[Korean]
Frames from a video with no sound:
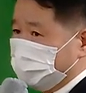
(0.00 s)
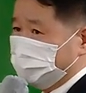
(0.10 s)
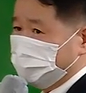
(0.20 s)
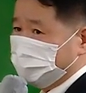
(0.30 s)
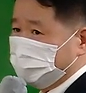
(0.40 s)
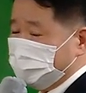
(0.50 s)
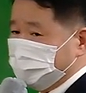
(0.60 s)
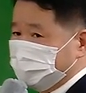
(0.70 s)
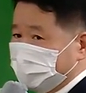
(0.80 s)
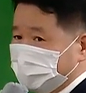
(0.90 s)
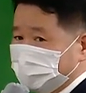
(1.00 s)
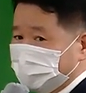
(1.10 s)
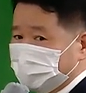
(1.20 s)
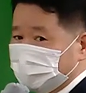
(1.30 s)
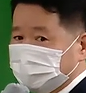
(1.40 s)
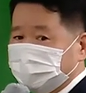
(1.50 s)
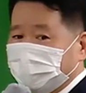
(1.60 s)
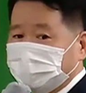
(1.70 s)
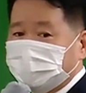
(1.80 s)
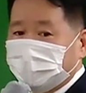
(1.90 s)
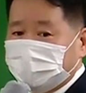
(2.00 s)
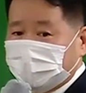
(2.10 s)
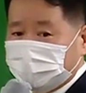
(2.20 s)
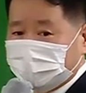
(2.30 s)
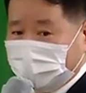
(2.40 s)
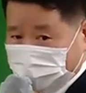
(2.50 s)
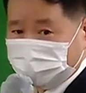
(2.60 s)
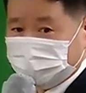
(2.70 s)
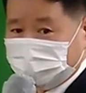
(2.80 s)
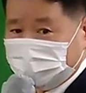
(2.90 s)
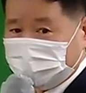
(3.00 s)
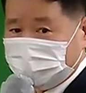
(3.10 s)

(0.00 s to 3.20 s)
힘든 지문 같은 경우는 패스해버리면 낫습니다.